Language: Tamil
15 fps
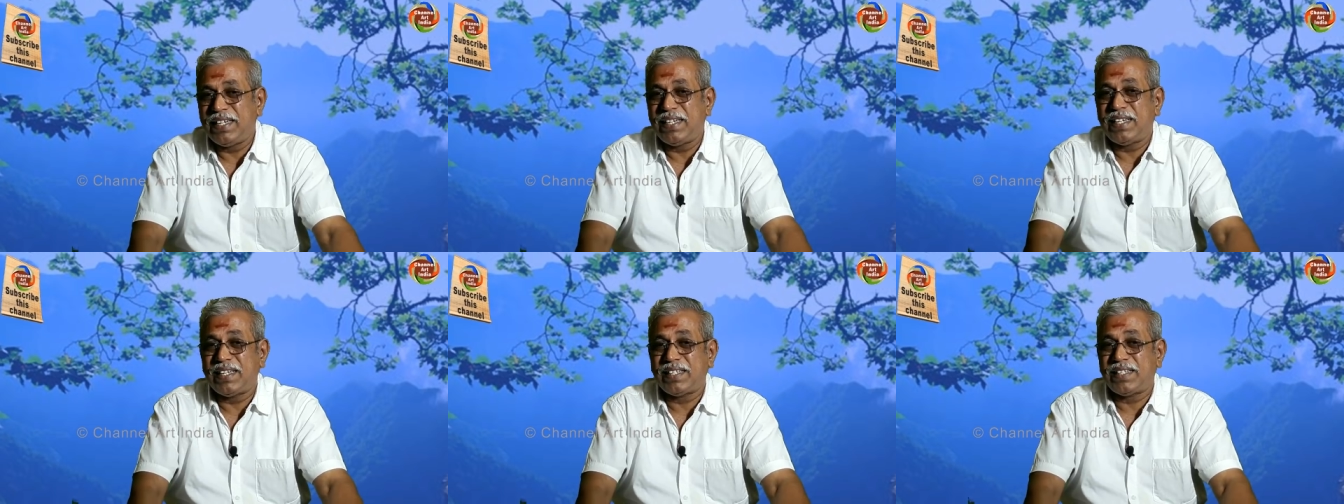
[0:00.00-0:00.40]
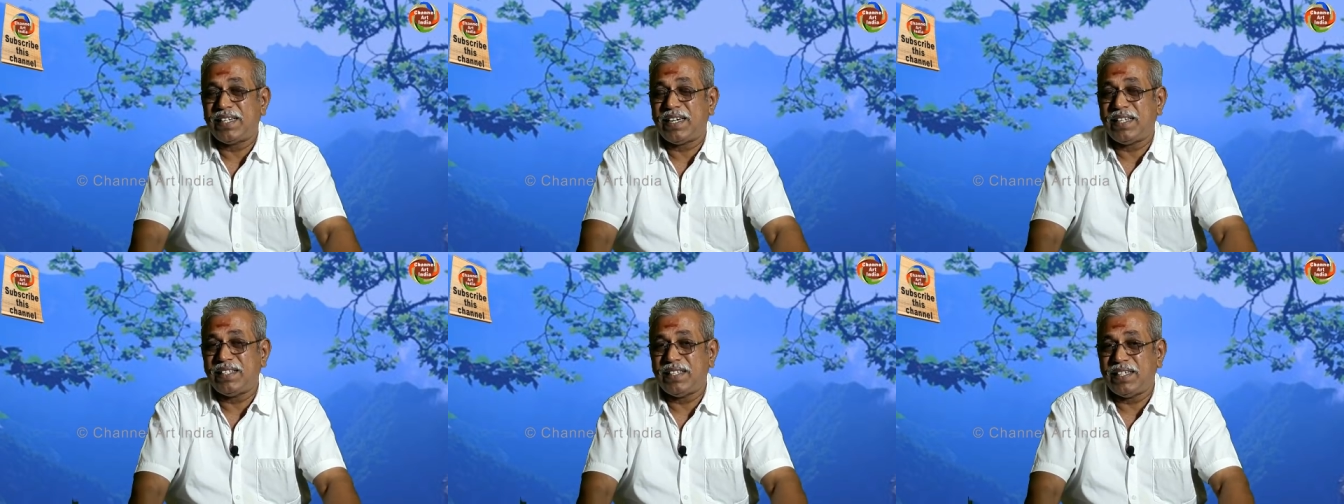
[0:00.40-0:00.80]

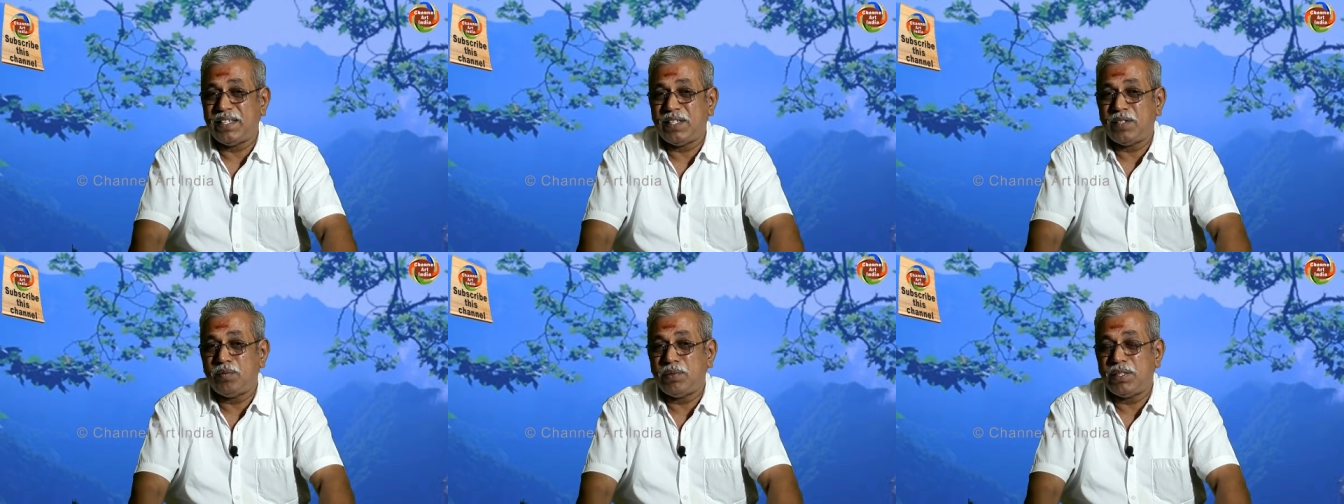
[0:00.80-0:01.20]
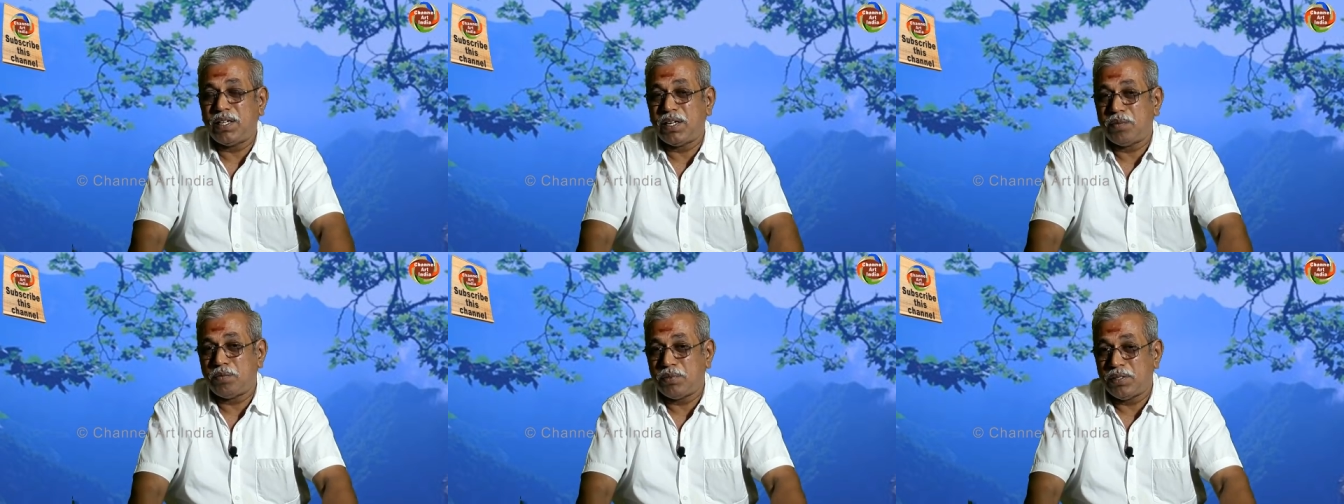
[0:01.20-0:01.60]
இருக்கிறதுனால இந்த ரெண்டு
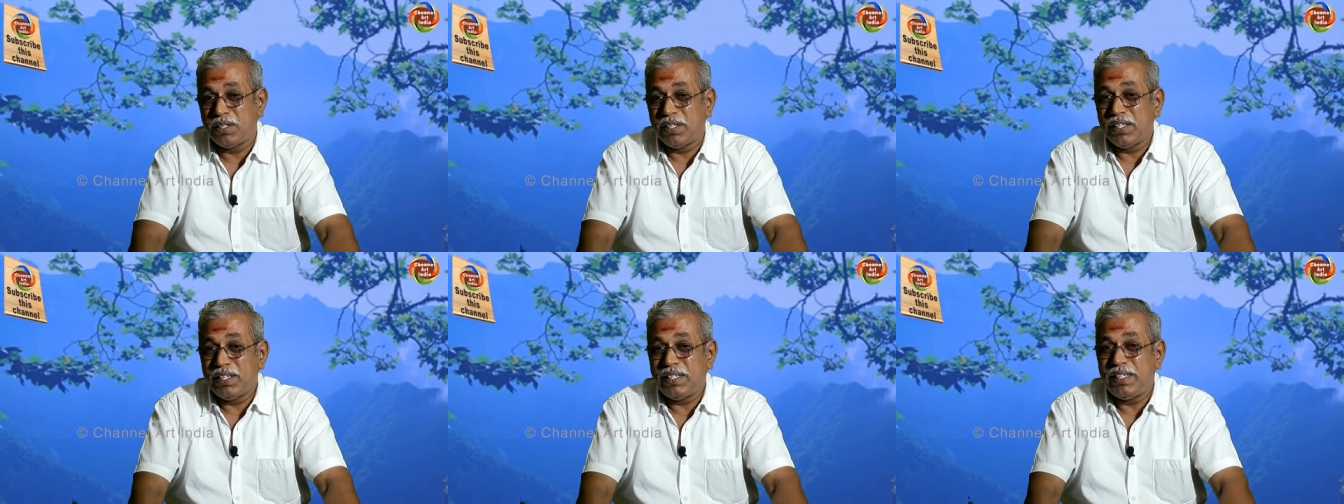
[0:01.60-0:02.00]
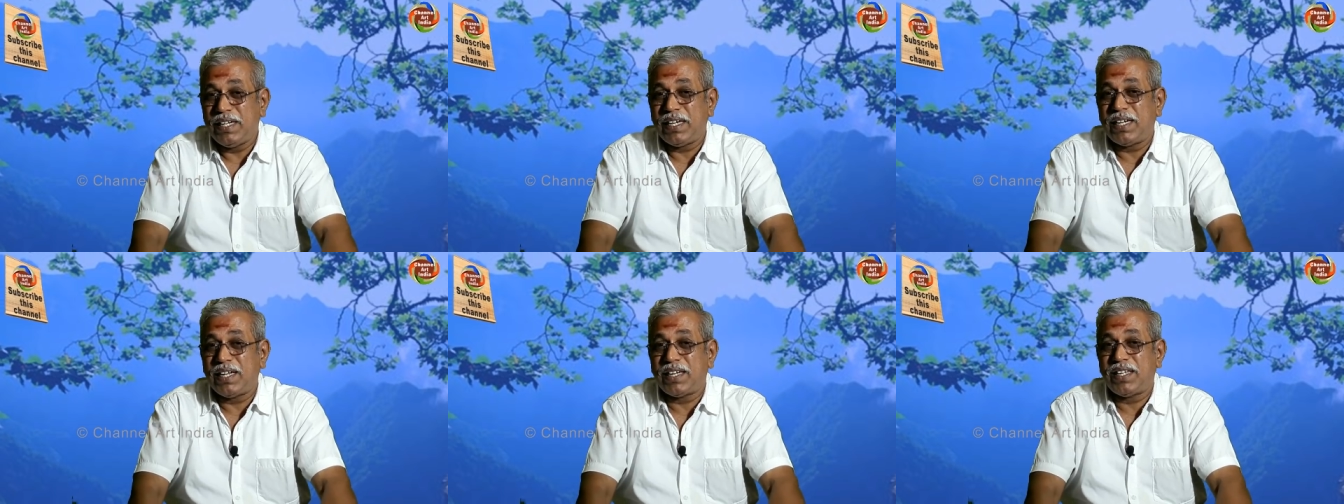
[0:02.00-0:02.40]
மின்கலமும்
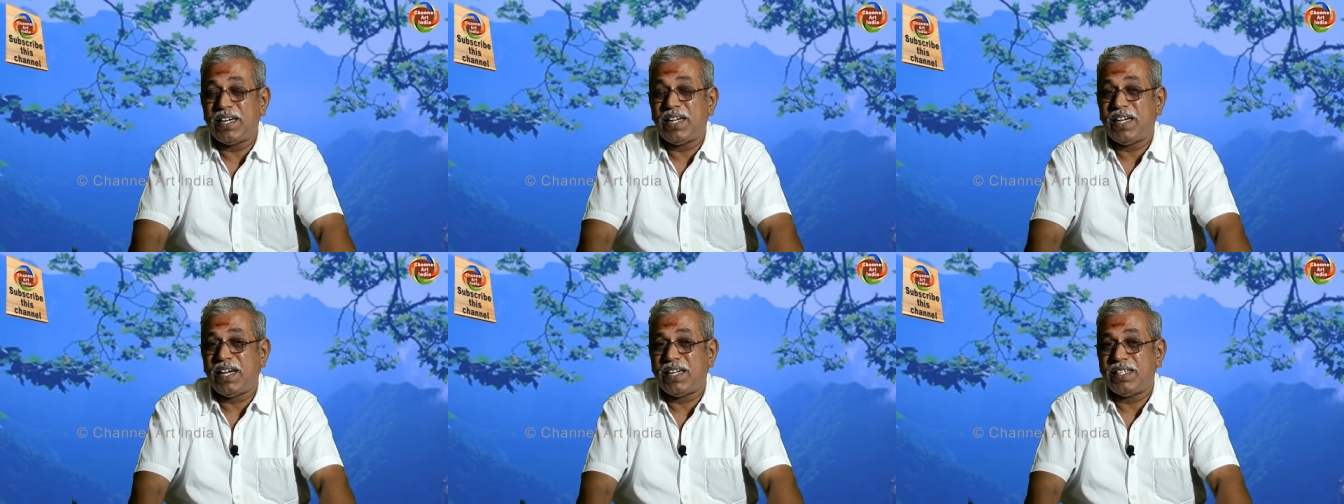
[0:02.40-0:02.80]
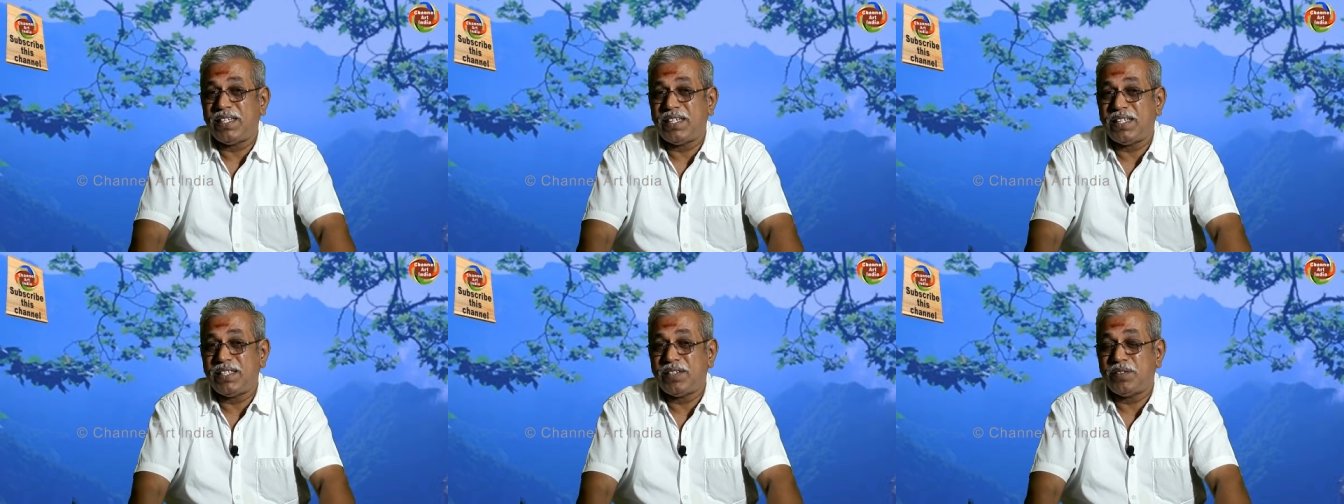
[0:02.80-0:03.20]
இயங்கிறதுல
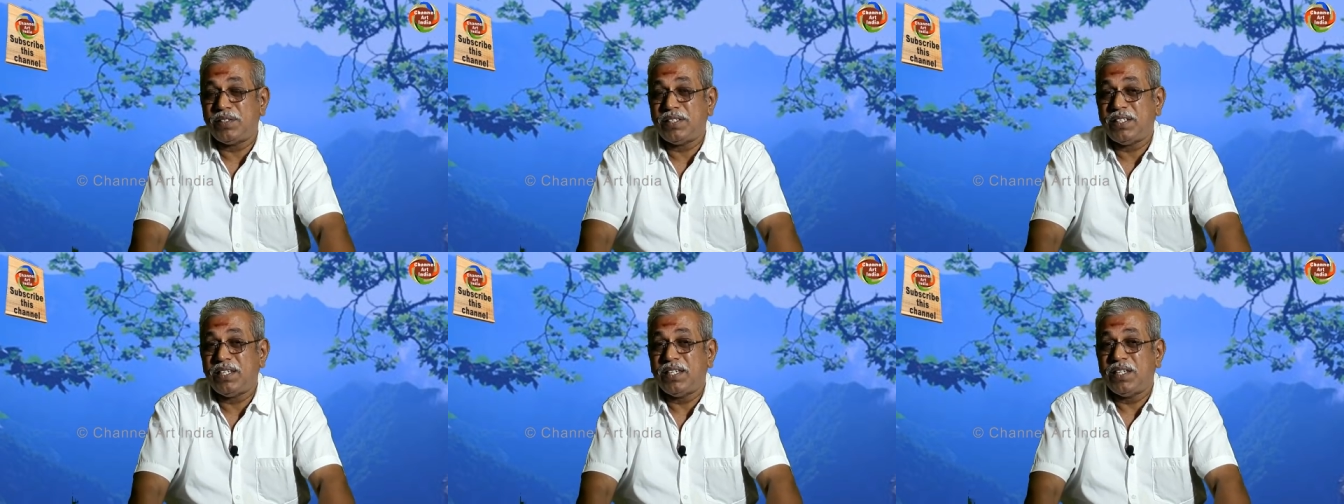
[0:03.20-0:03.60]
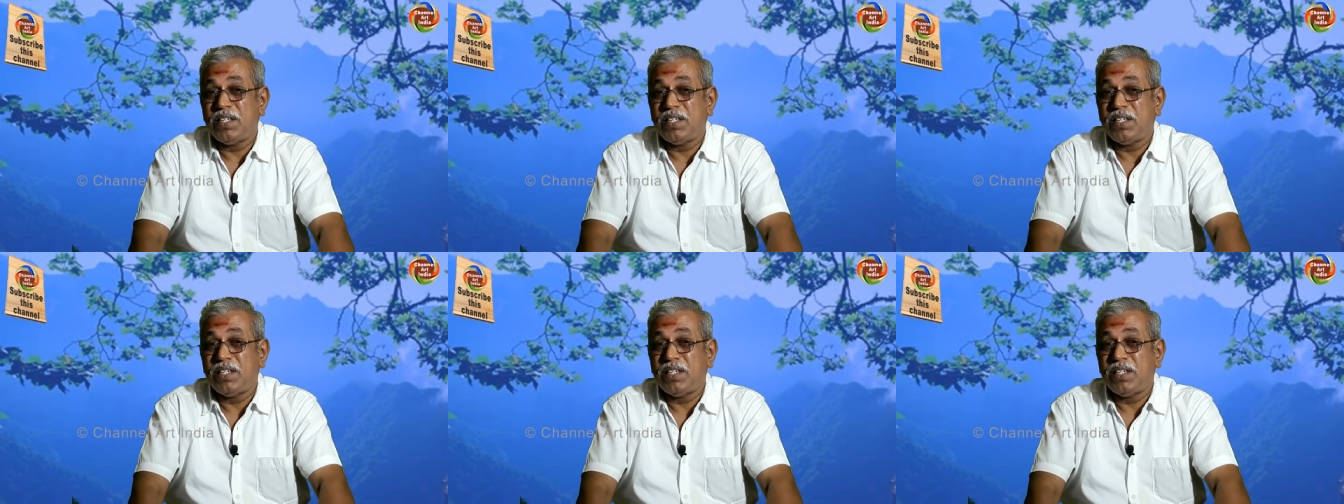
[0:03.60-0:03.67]
அதுங்களுக்கு வந்து